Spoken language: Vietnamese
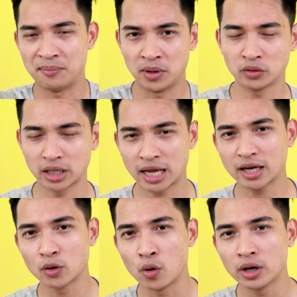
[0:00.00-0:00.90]
để mình có thể
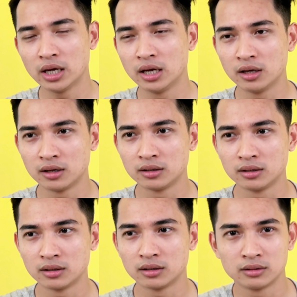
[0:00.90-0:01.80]
kết nối
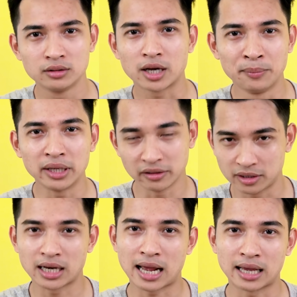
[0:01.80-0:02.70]
những cái mic
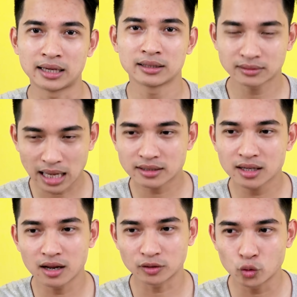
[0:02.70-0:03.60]
như thế này tăng
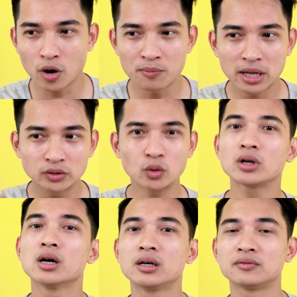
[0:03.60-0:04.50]
chất lượng thu âm lên
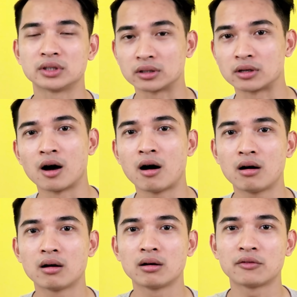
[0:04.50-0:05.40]
tốt hơn và từ đó